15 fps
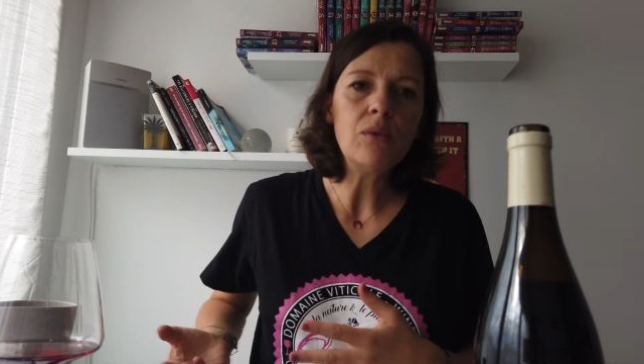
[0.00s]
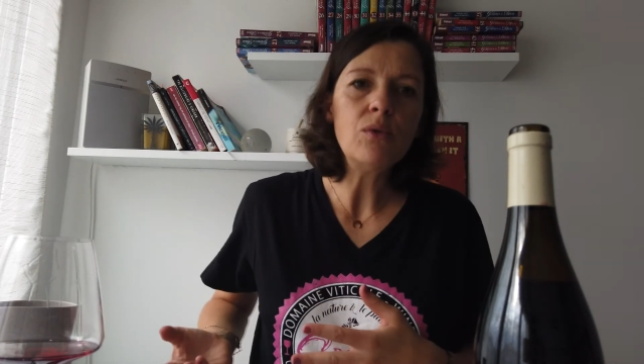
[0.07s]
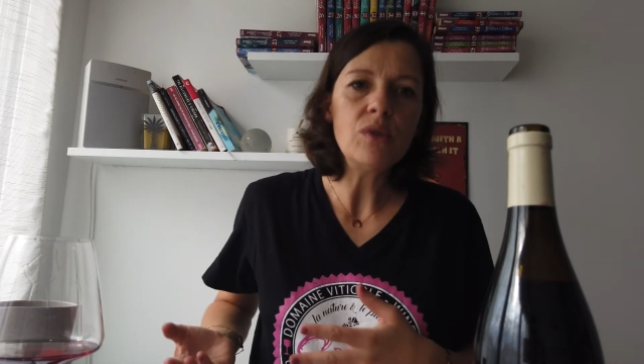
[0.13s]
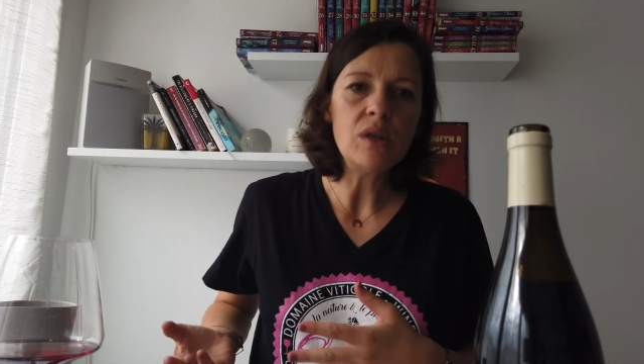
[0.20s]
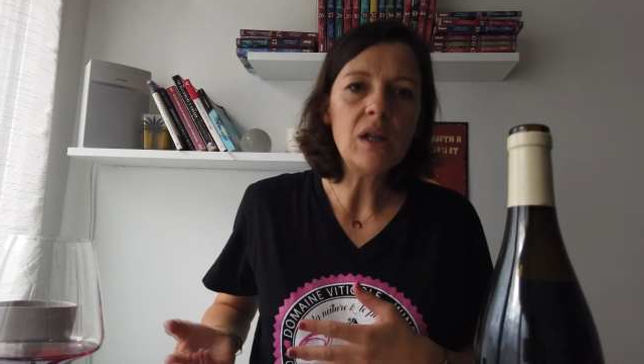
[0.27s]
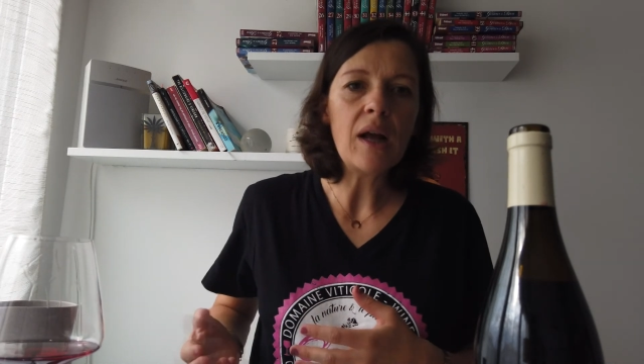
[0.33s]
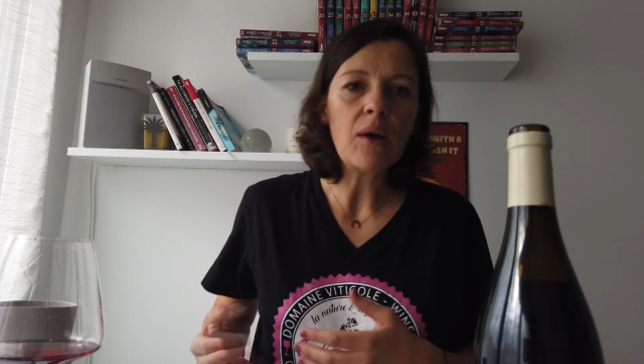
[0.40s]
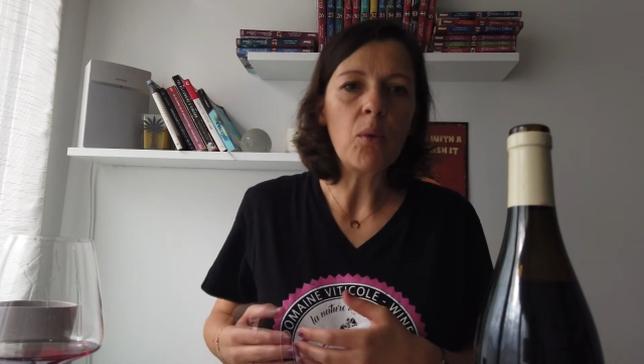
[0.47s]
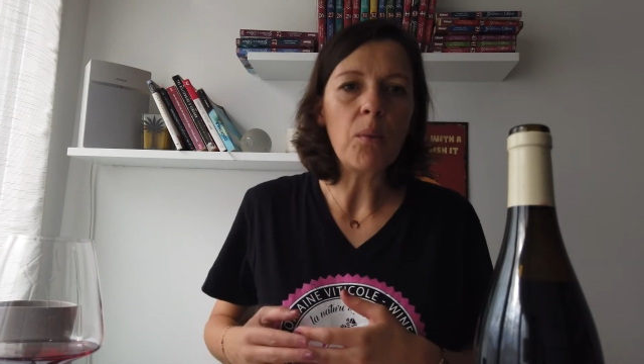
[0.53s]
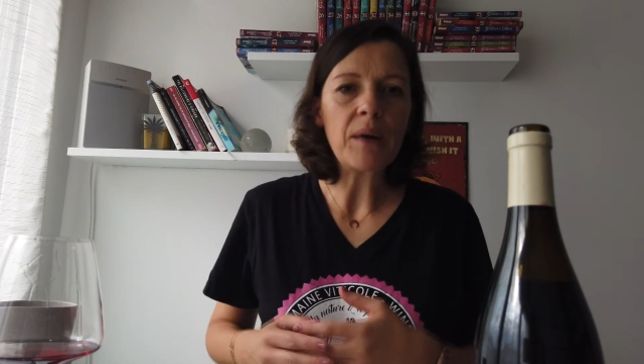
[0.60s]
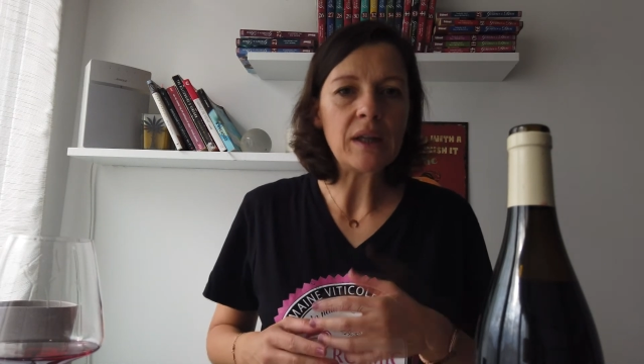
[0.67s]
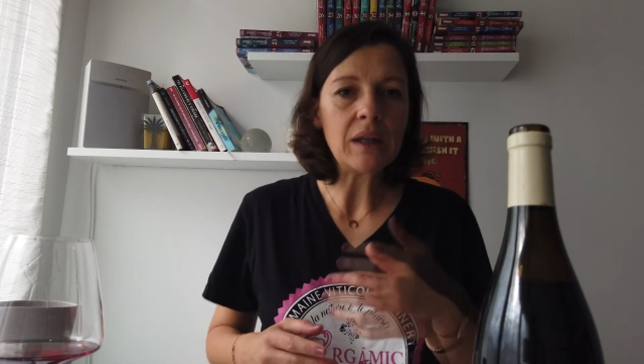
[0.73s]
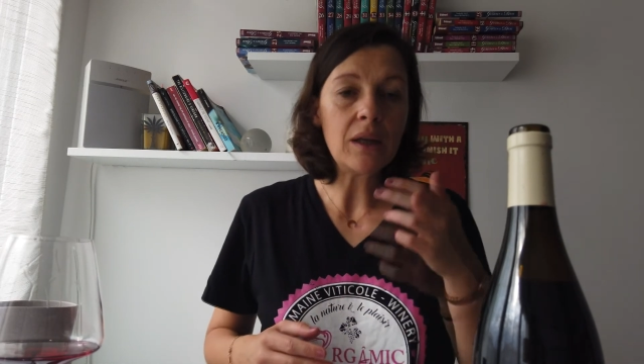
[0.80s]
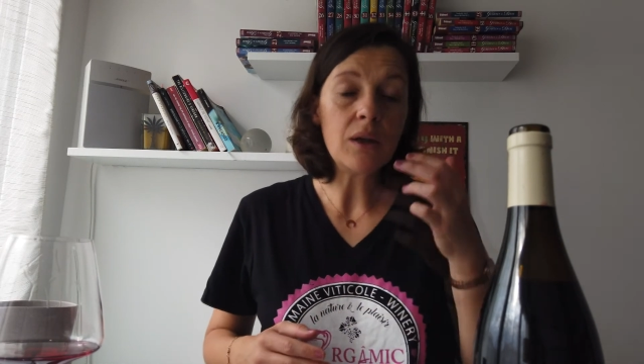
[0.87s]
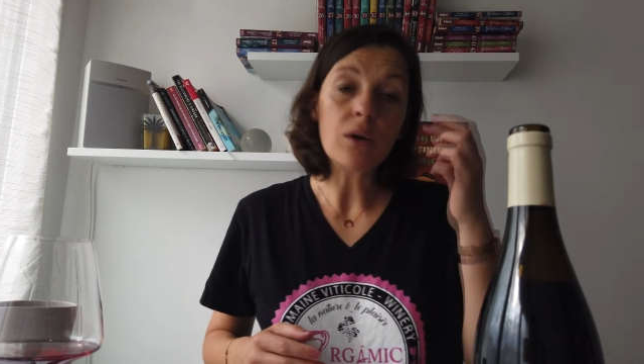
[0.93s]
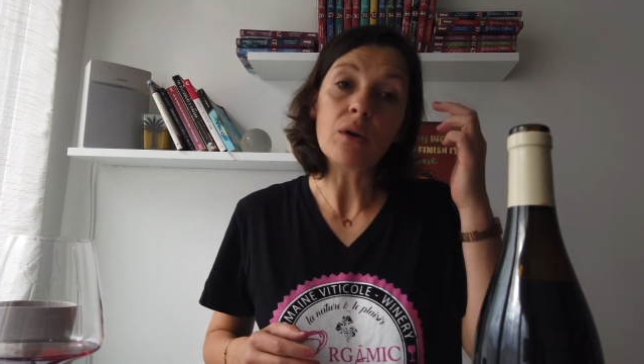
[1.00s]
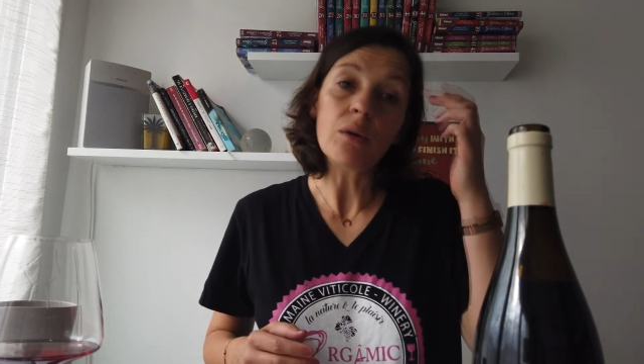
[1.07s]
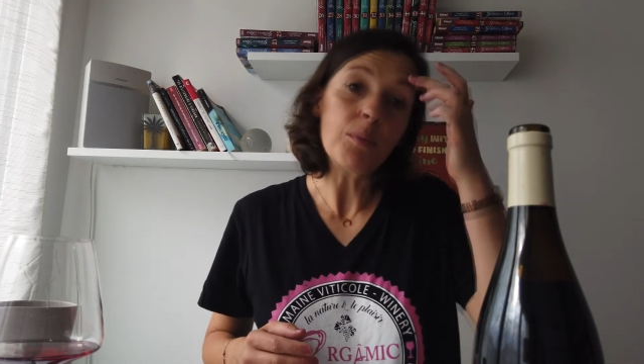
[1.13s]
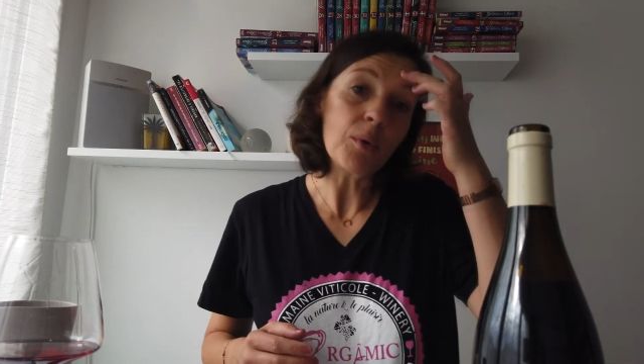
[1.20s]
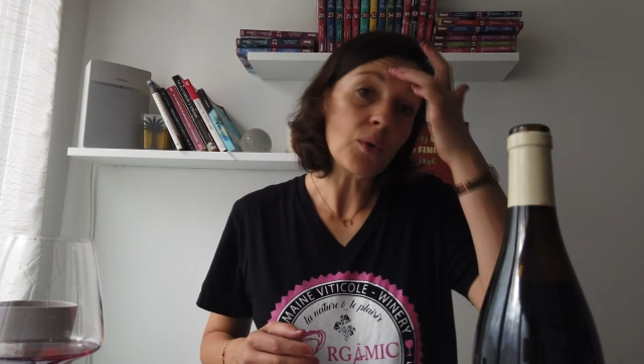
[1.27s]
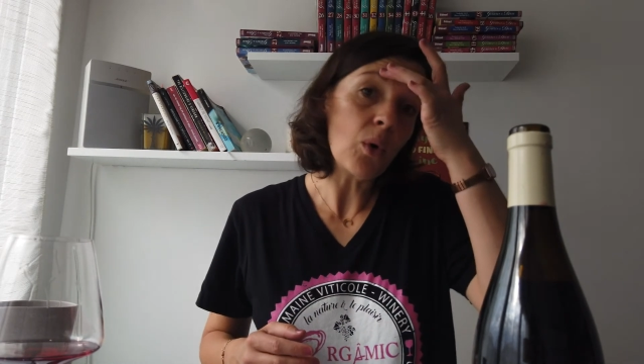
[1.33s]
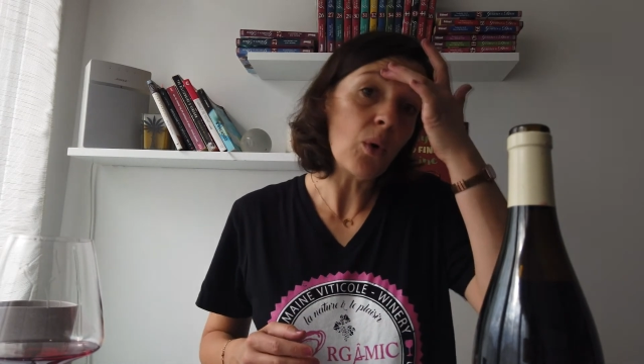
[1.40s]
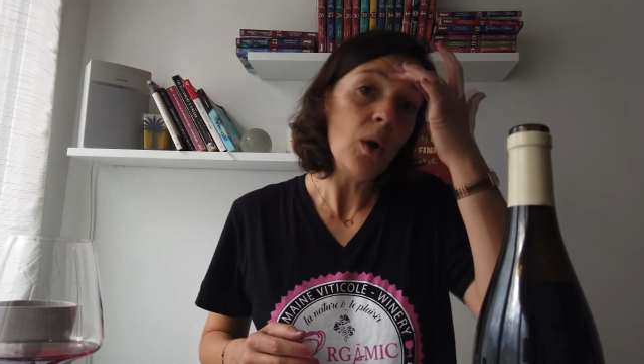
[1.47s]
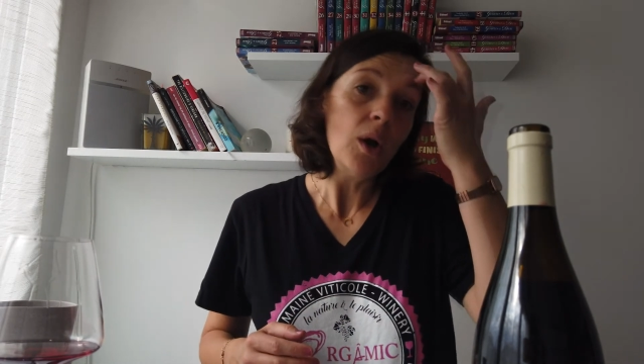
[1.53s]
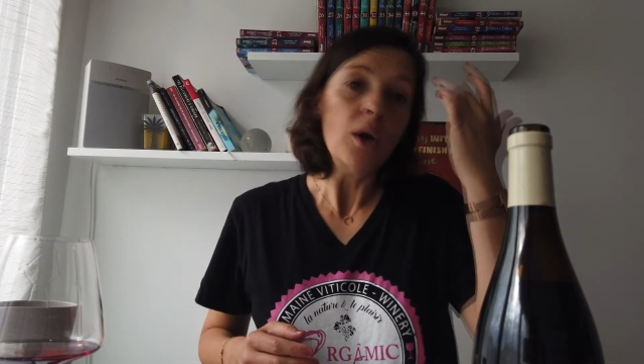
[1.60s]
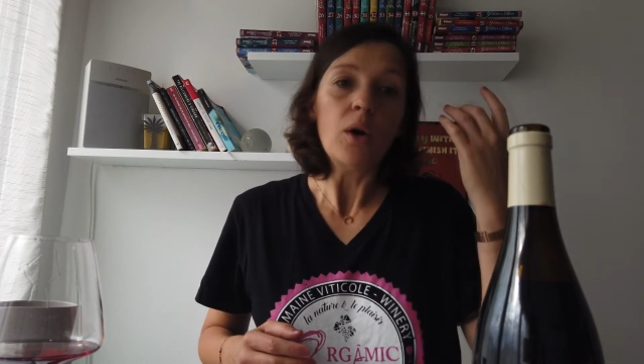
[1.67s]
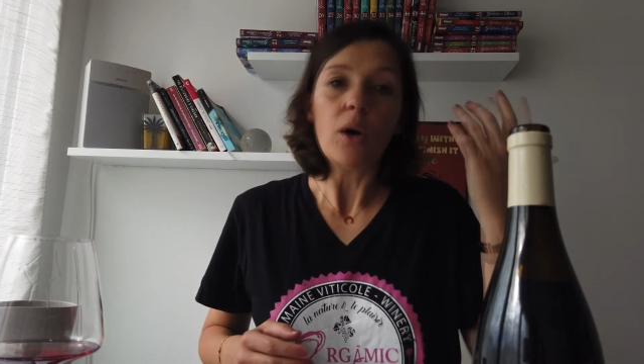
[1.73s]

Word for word: aussi l'accompagner pendant